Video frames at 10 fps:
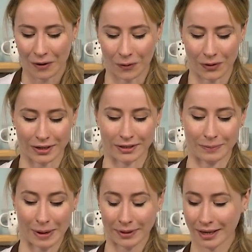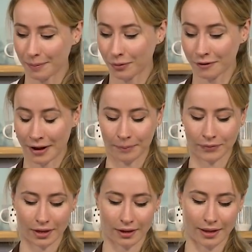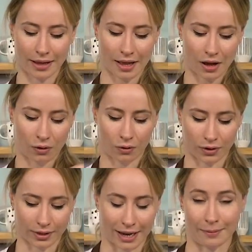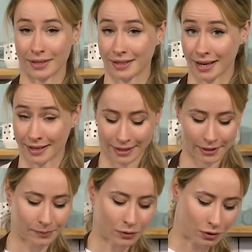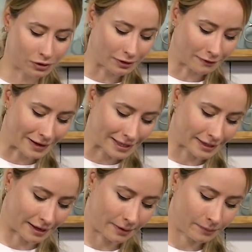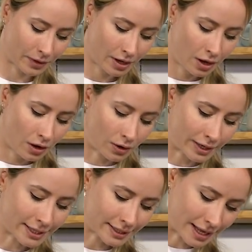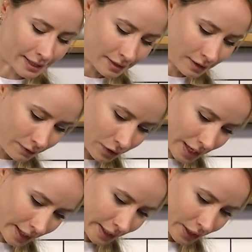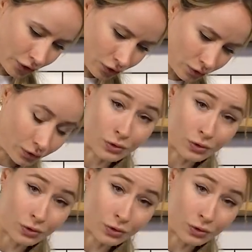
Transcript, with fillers: und Paprikapulver und ein bisschen Essig und Wasser. Und das Ganze wird dann richtig schön